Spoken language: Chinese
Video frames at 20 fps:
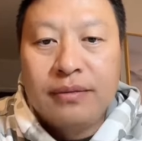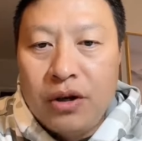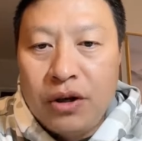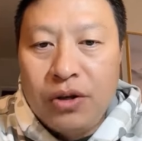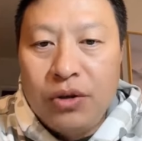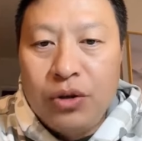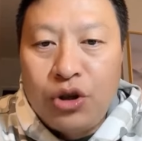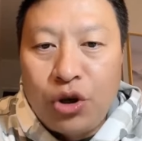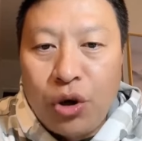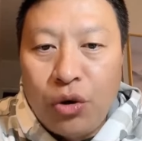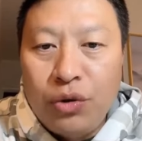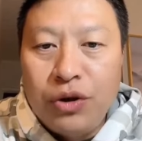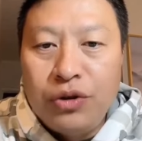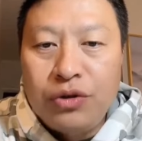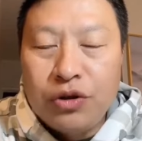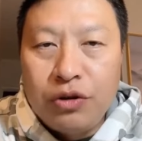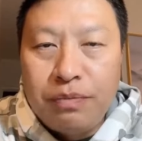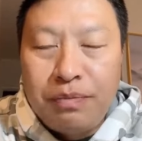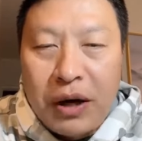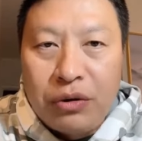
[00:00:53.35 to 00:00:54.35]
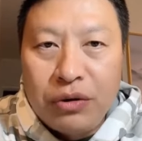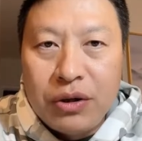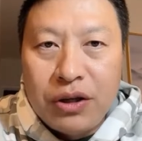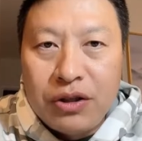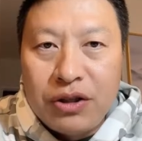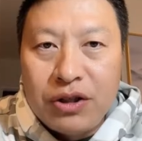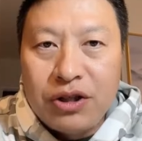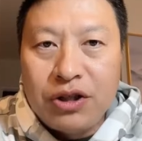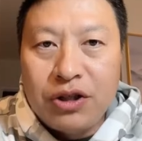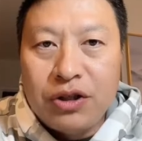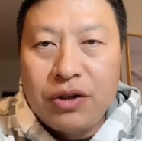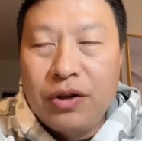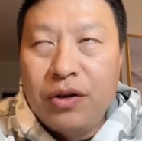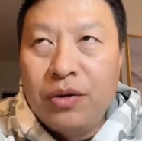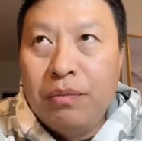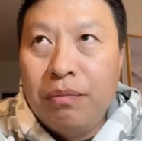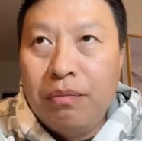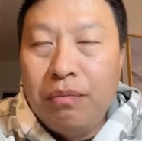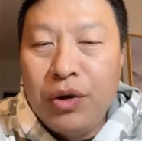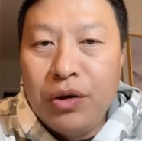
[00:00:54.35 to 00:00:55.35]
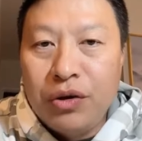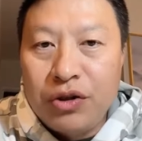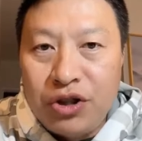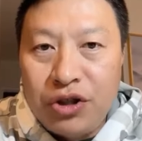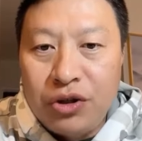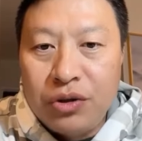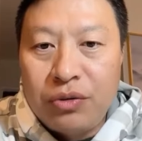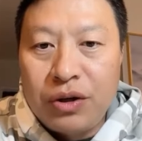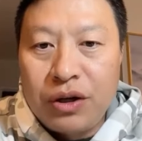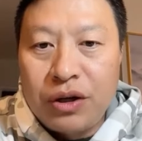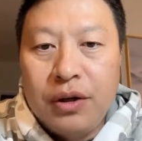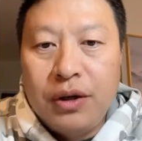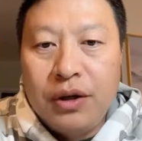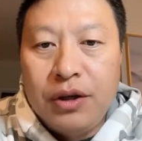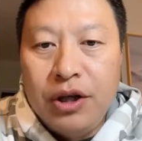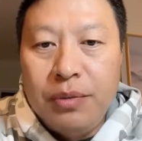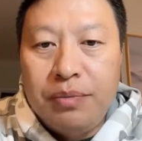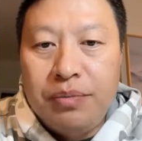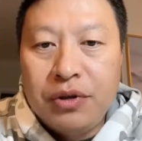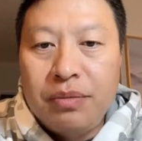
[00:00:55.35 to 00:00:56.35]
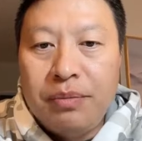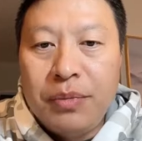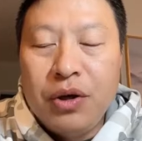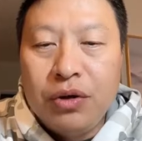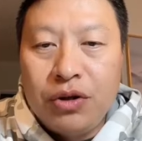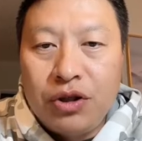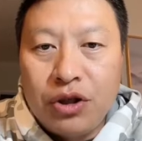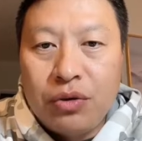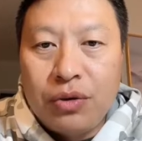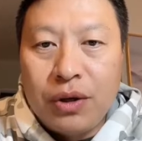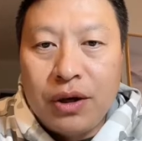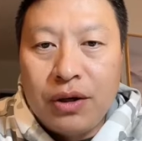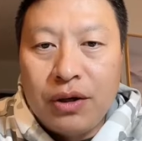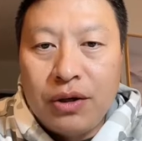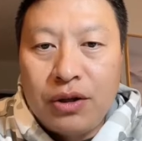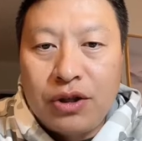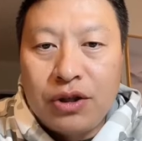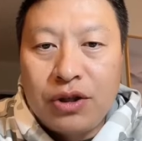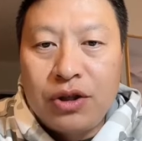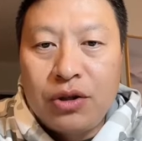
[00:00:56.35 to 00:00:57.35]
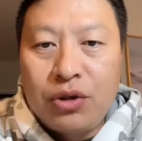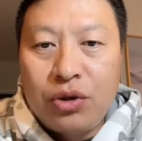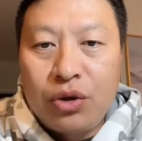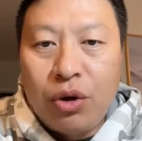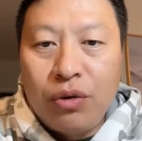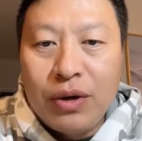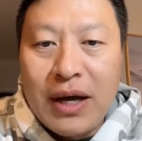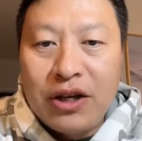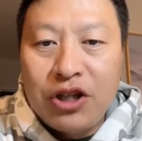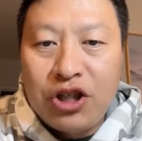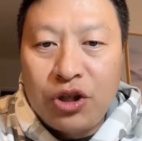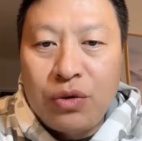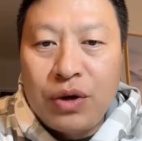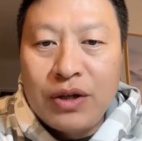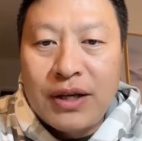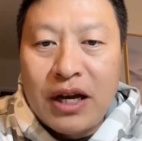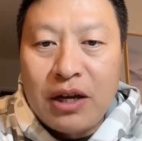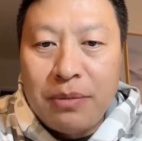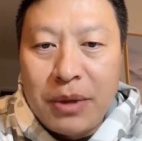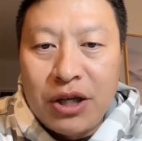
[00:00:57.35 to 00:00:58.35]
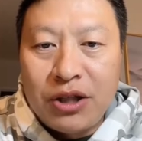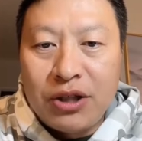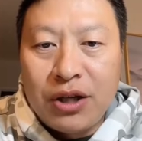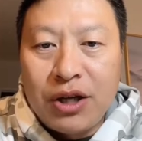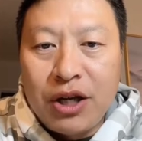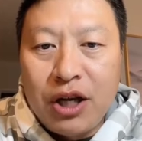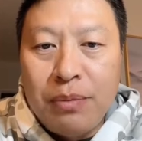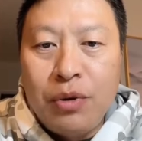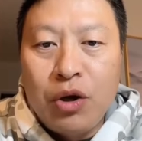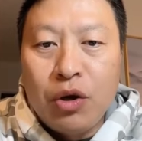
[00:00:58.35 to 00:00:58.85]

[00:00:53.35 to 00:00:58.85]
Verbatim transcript: 很多穷人总是抱怨自己没有机会，你不是没有机会，只是同样的机会在你面前，你没